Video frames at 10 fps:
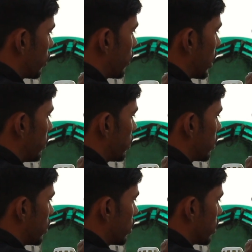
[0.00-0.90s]
ट्वेल्व
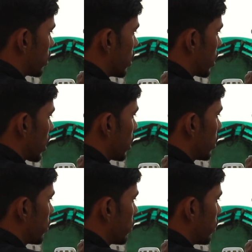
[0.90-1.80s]
थर्टीन
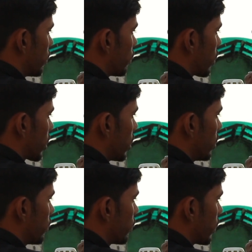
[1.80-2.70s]

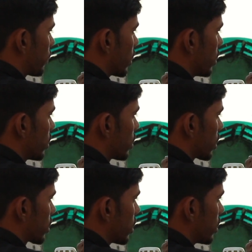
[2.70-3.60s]
फोर्टीन फिफ्टीन
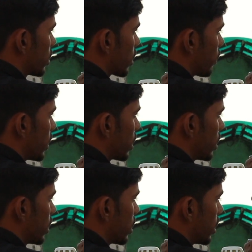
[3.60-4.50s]
सिक्सटीन
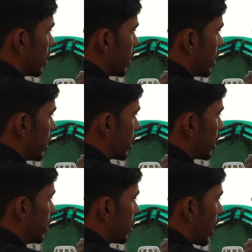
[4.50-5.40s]
सेवनटीन
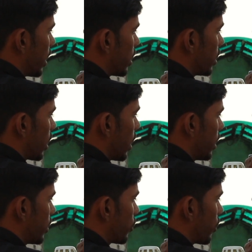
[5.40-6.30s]
18, 19
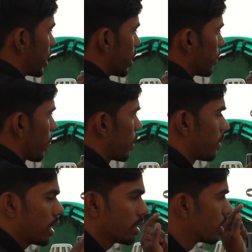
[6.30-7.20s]
एंड 20
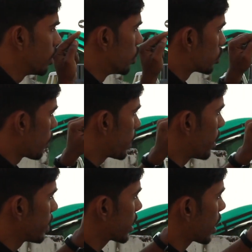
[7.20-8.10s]
फाइन सो अभी
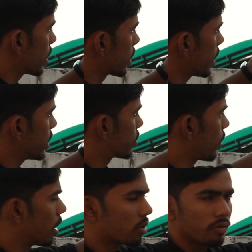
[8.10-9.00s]
हमें क्या करना है इस
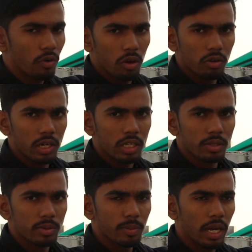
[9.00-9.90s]
वाले को फॉलो करना है
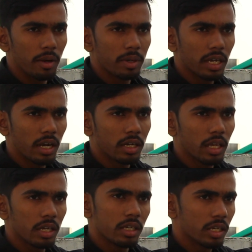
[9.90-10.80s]
सबसे पहला हमें क्या
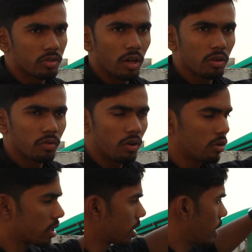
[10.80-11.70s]
करना है इस वाले को
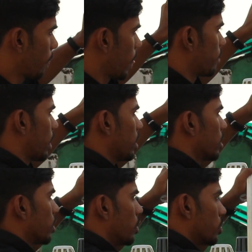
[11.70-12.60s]
फॉलो करना है फाइन
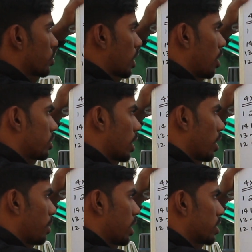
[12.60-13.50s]
सो so, क्या हो
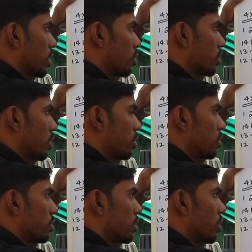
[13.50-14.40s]
जाएगा हमारा ज़ीरो
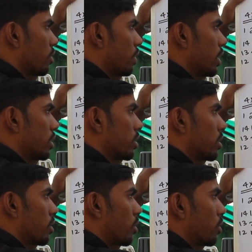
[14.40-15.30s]
ज़ीरो ज़ीरो वन
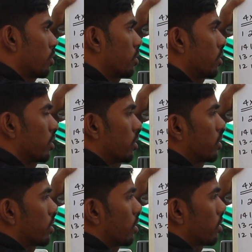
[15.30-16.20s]
ज़ीरो टू
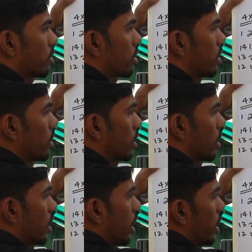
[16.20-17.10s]
ज़ीरो थ्री
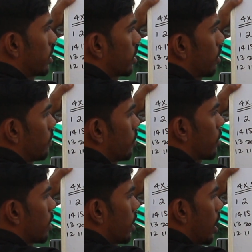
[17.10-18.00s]
एंड ज़ीरो
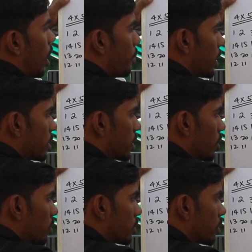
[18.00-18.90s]
फोर हमें
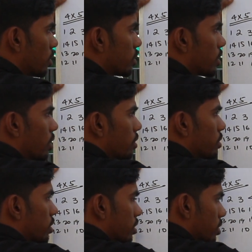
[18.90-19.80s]
ज़ीरो ज़ीरो ज़ीरो
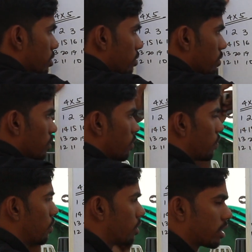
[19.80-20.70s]

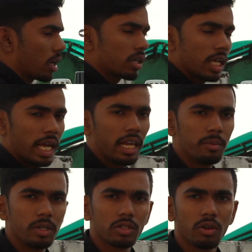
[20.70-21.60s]
फोर तक
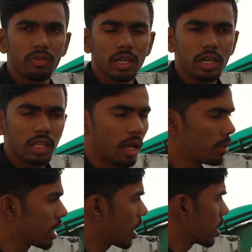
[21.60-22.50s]
एलिमेंट्स को फिल करना है
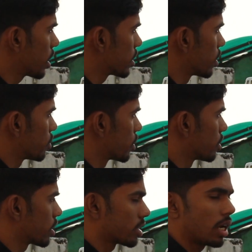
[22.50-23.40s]
हमें क्या करना है जीरो
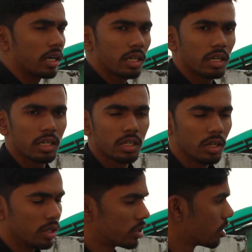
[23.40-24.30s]
जीरो से स्टार्ट करके
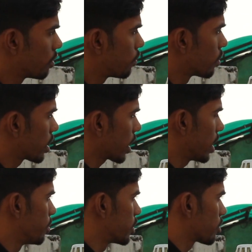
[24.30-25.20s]
जीरो फोर तक
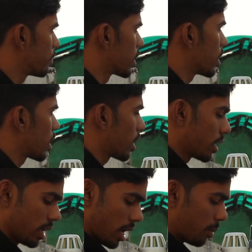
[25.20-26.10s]
एलिमेंट्स को फिल करना
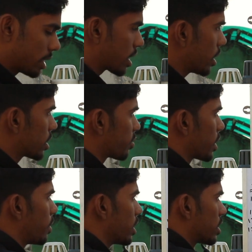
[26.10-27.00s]
है अभी इसके अंदर
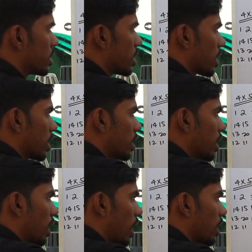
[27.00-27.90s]
सबसे बड़ी चीज़ देखें
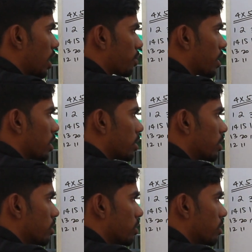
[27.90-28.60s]
ये क्या है आपका